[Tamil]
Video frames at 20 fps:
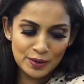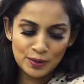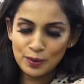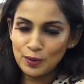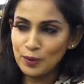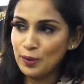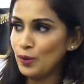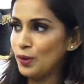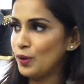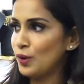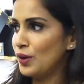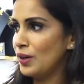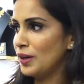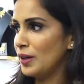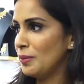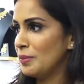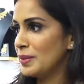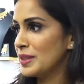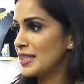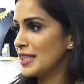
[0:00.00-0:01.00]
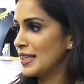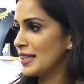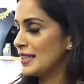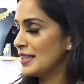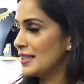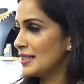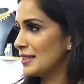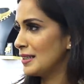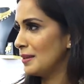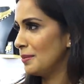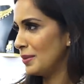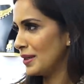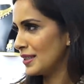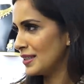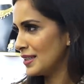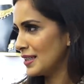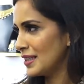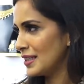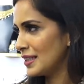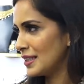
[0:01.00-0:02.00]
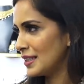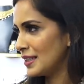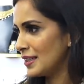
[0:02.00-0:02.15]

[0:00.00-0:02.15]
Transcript: ஸோ நம்ம செக்லிஸ்டில் பட்ஜெட்